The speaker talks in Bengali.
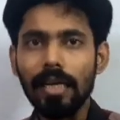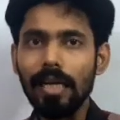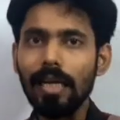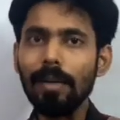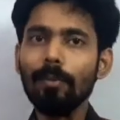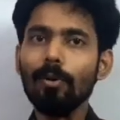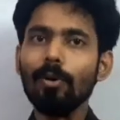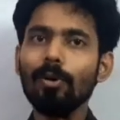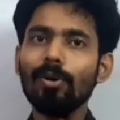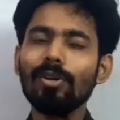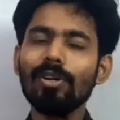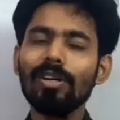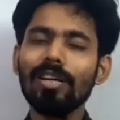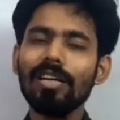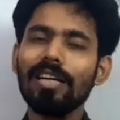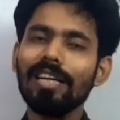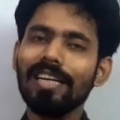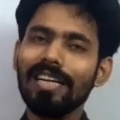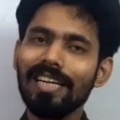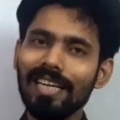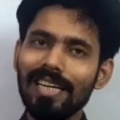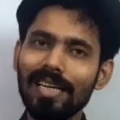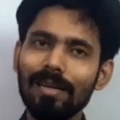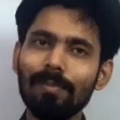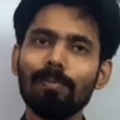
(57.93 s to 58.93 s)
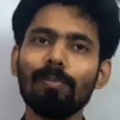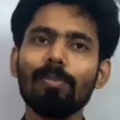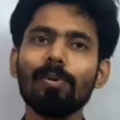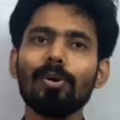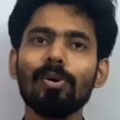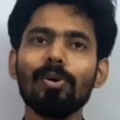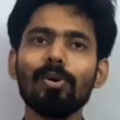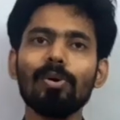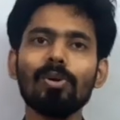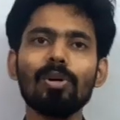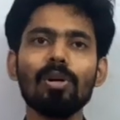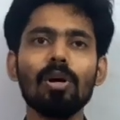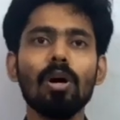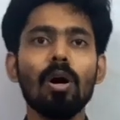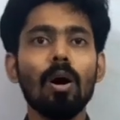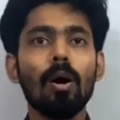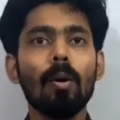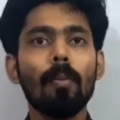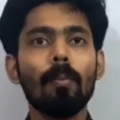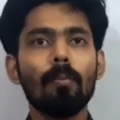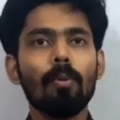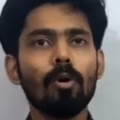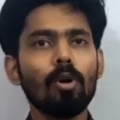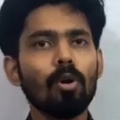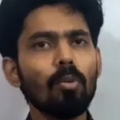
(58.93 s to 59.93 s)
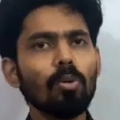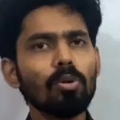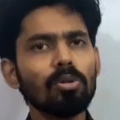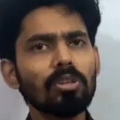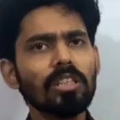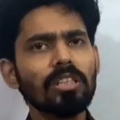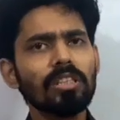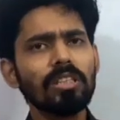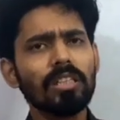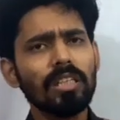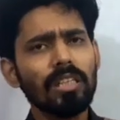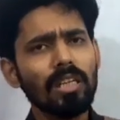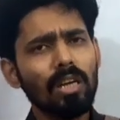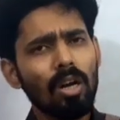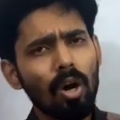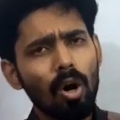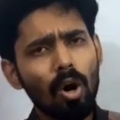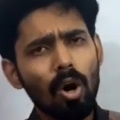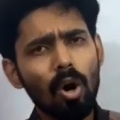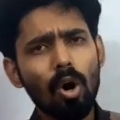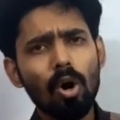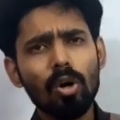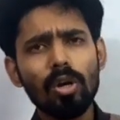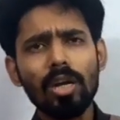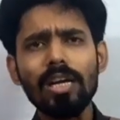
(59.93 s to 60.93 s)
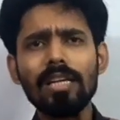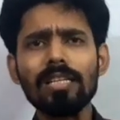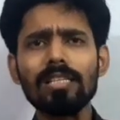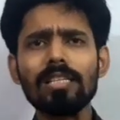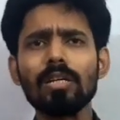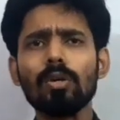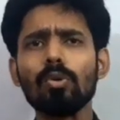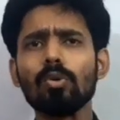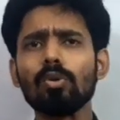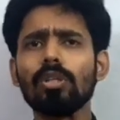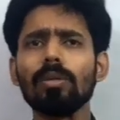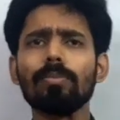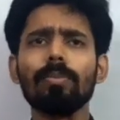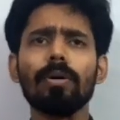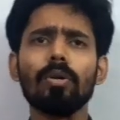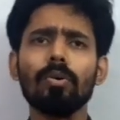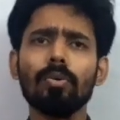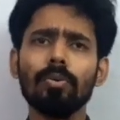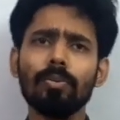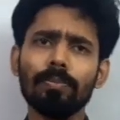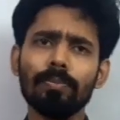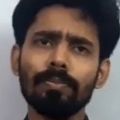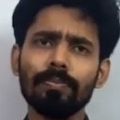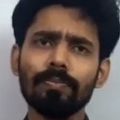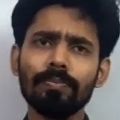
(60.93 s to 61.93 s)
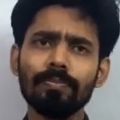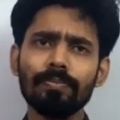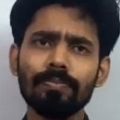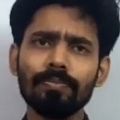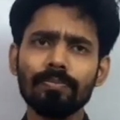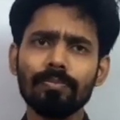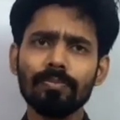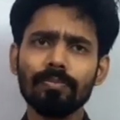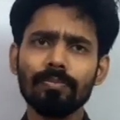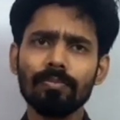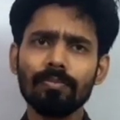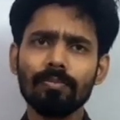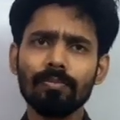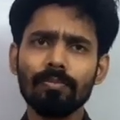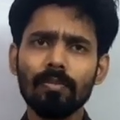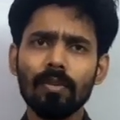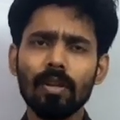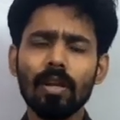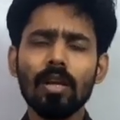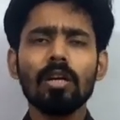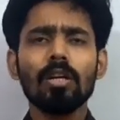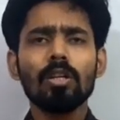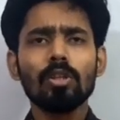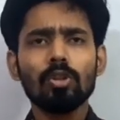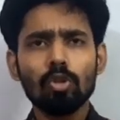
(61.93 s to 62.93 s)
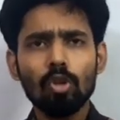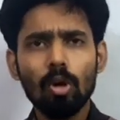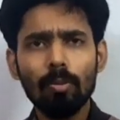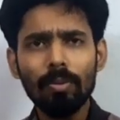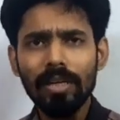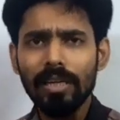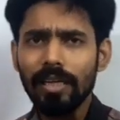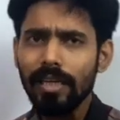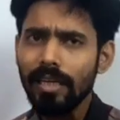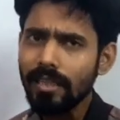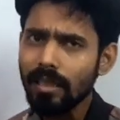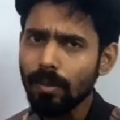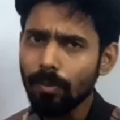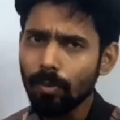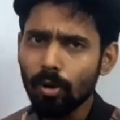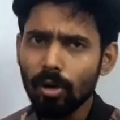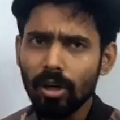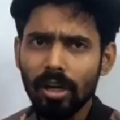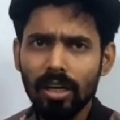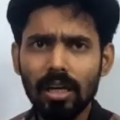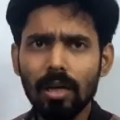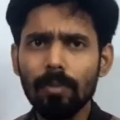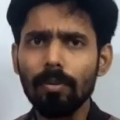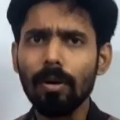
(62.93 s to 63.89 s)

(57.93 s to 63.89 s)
এবং এর প্রয়োগ পরবর্তীতে অনায়াসে করতে পারো তবে এটা বলে রাখা